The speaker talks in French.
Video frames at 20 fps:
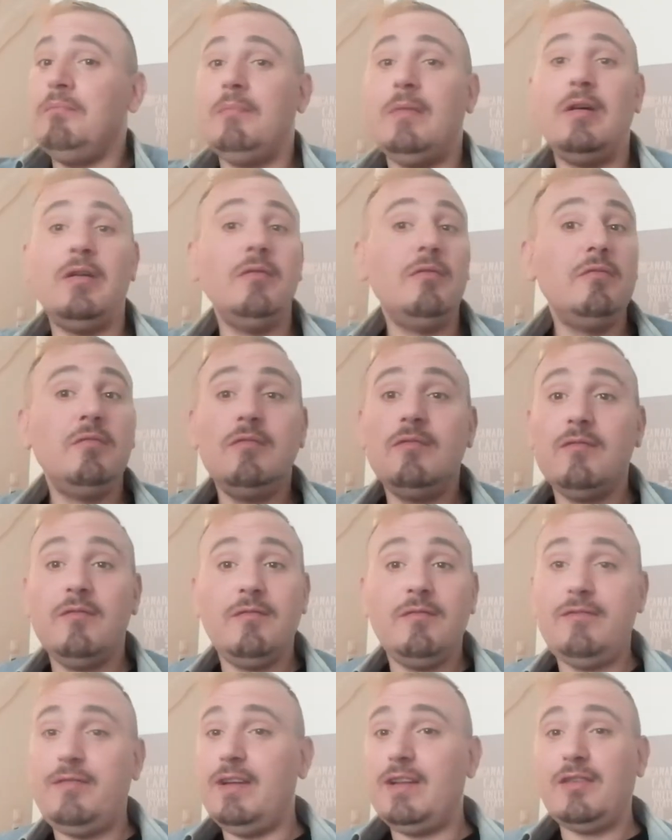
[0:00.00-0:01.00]
ben,
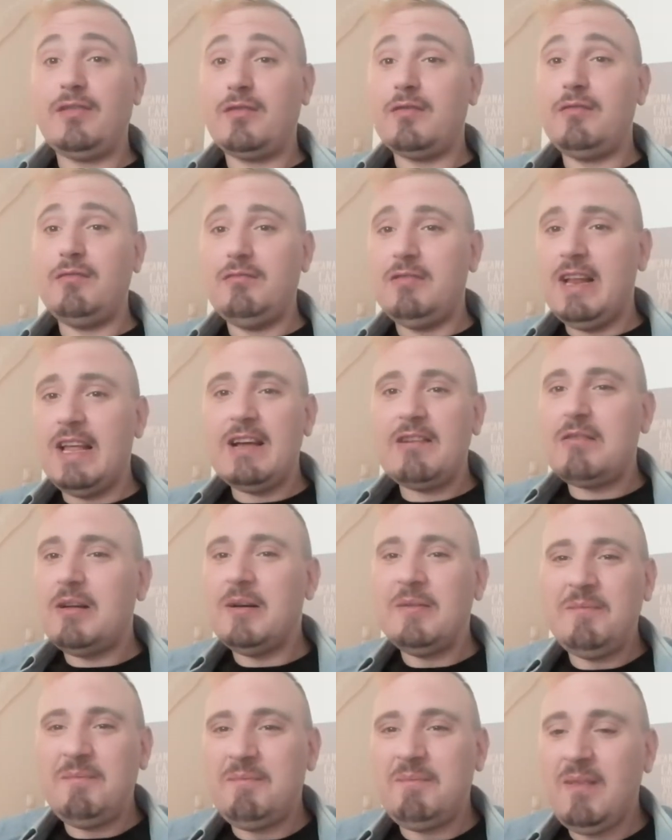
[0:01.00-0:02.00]
faites ce que vous voulez,
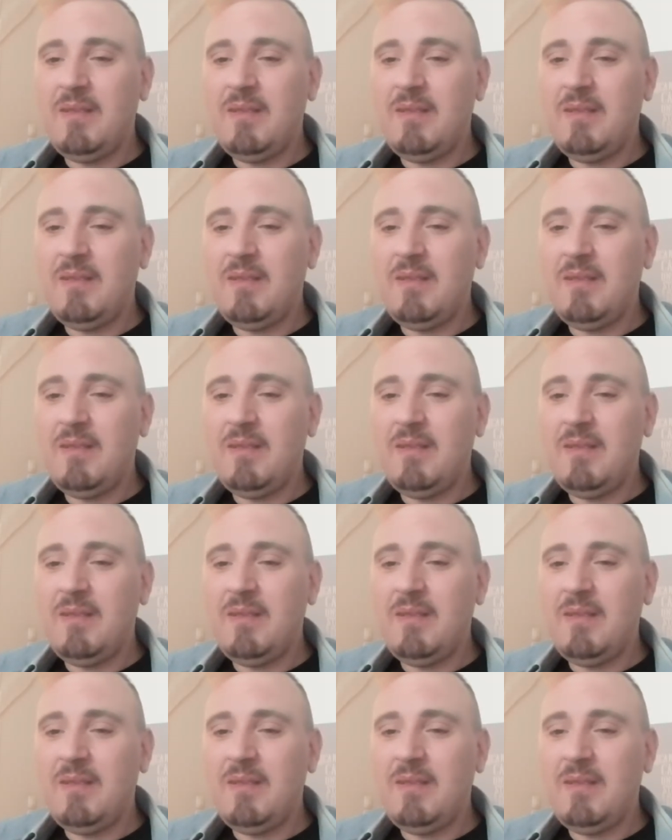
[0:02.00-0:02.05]
quoi.